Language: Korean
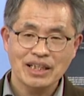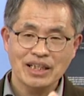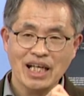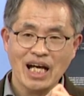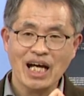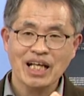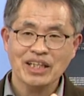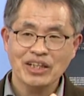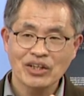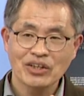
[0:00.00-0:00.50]

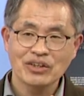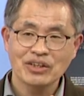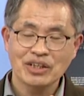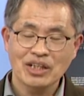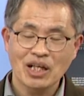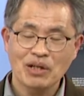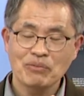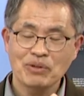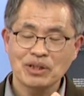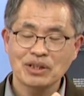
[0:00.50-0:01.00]

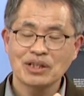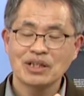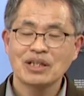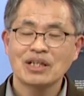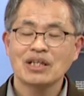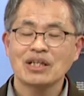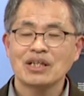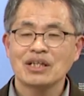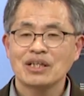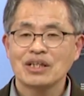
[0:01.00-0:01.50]
양현이라면
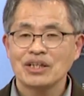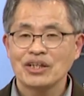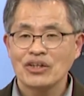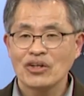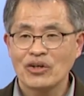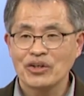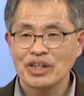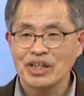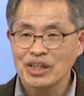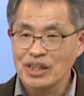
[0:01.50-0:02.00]

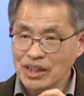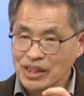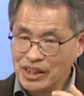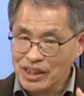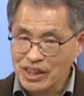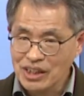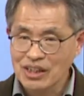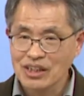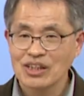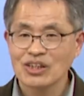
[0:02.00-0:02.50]
현인을
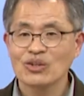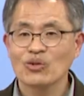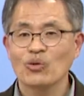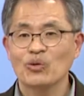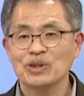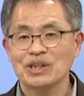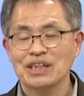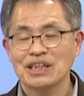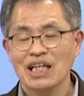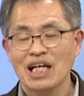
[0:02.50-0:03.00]
기르는
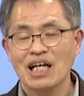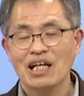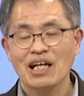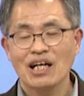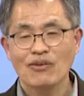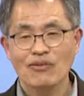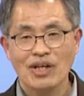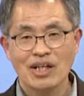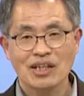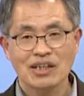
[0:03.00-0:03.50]
곳이다
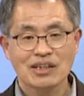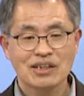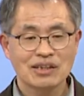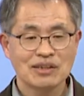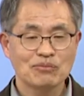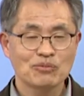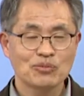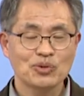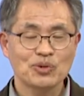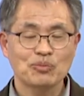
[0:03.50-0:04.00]
라고 하는
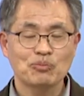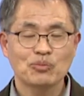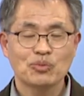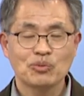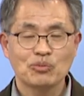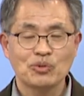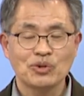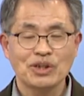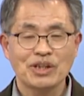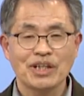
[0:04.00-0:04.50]
그런 부,
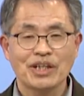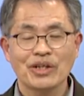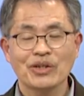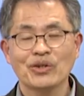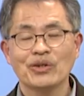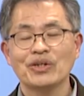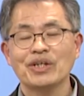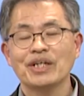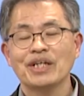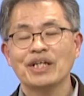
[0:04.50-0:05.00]
분인데요